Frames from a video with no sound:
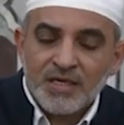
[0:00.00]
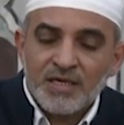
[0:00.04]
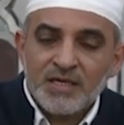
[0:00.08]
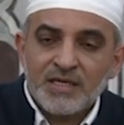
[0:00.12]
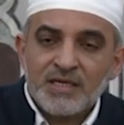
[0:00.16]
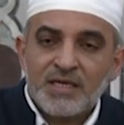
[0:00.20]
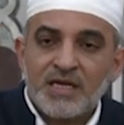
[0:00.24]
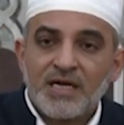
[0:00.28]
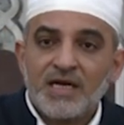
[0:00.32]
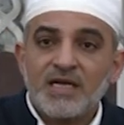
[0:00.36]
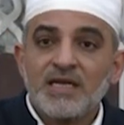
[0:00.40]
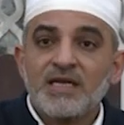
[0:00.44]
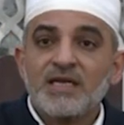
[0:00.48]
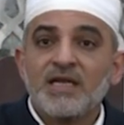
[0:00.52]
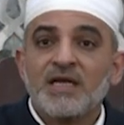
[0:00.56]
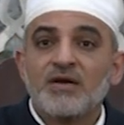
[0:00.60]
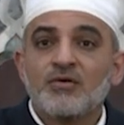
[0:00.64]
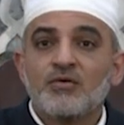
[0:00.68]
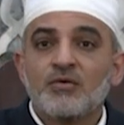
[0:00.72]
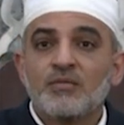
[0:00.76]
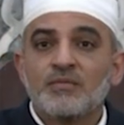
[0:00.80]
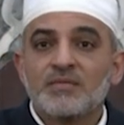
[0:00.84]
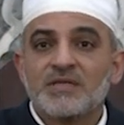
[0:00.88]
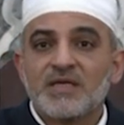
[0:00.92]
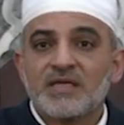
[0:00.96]

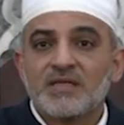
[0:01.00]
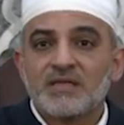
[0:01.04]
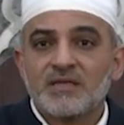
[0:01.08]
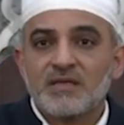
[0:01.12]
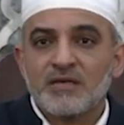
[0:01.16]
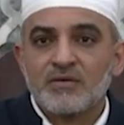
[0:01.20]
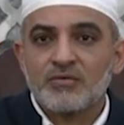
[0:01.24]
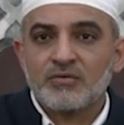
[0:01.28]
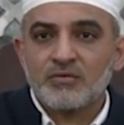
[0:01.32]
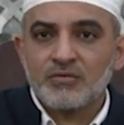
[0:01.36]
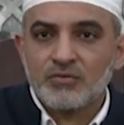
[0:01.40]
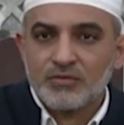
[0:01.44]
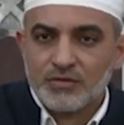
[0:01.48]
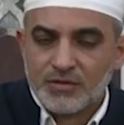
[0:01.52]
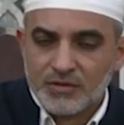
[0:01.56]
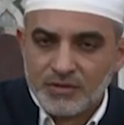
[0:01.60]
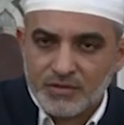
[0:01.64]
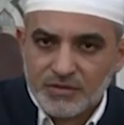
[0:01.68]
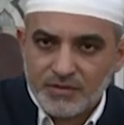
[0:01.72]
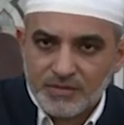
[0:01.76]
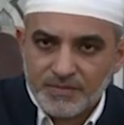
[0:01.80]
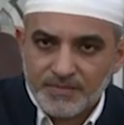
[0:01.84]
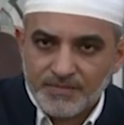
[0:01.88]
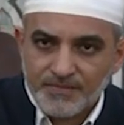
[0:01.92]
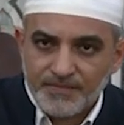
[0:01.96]
لعلكم
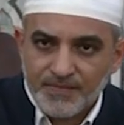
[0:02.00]
تتقون